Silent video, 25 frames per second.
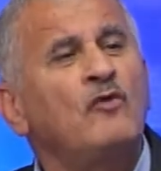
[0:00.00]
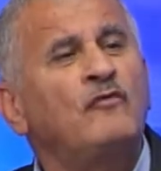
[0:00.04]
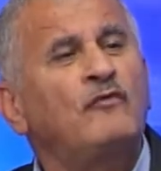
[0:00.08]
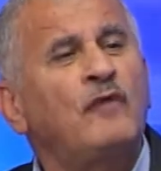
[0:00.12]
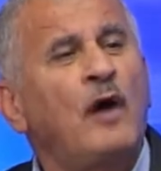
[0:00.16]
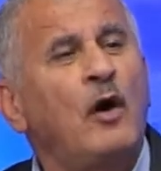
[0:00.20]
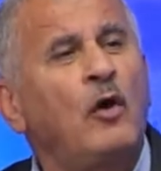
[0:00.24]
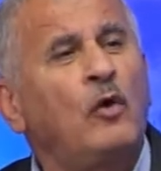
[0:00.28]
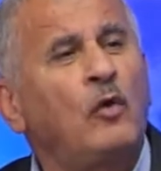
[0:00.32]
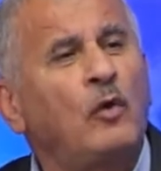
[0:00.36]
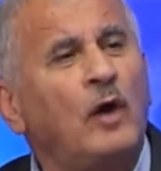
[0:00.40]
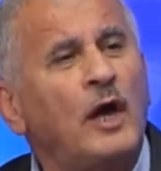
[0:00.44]

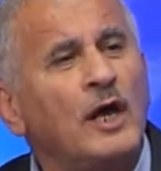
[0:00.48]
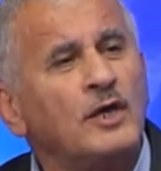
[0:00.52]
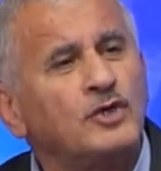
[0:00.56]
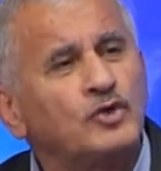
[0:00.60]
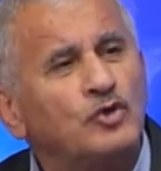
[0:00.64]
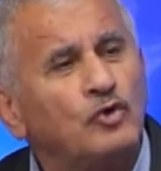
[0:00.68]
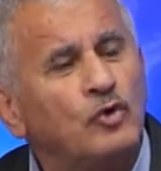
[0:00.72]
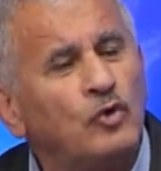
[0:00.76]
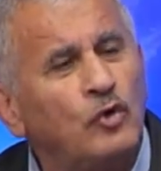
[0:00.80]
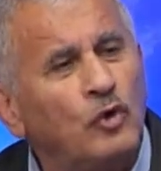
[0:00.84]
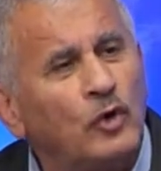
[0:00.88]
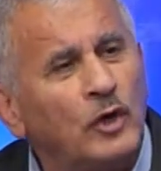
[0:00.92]
فوق
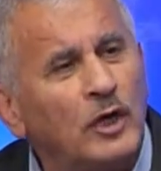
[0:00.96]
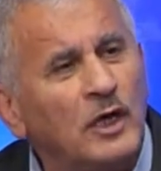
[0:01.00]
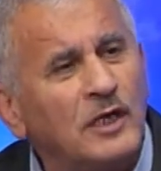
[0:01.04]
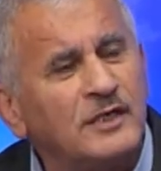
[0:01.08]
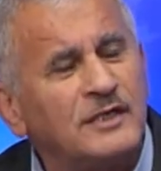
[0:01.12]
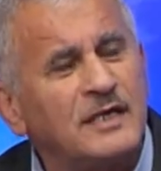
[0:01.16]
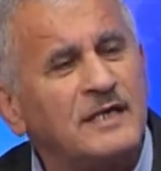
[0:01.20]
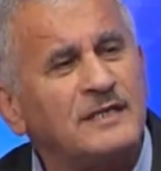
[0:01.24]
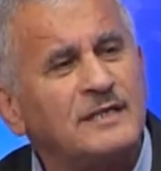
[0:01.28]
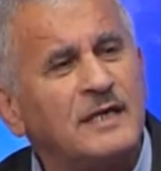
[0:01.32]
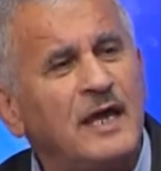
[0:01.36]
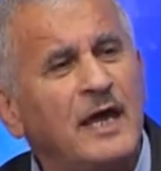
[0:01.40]
صخور
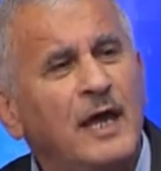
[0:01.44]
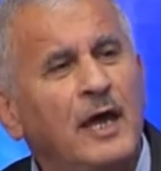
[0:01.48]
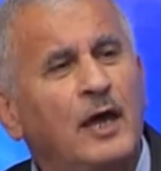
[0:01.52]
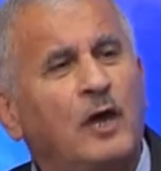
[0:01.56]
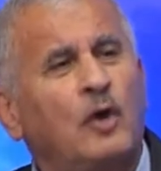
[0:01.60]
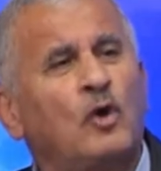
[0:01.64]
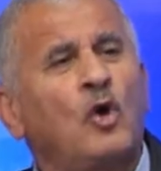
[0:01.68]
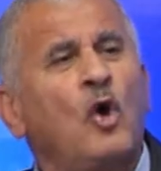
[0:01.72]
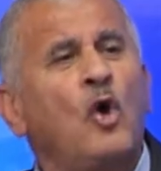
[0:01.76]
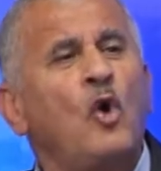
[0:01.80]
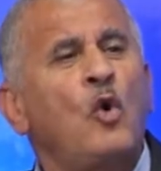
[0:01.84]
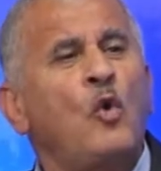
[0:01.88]
الجزائر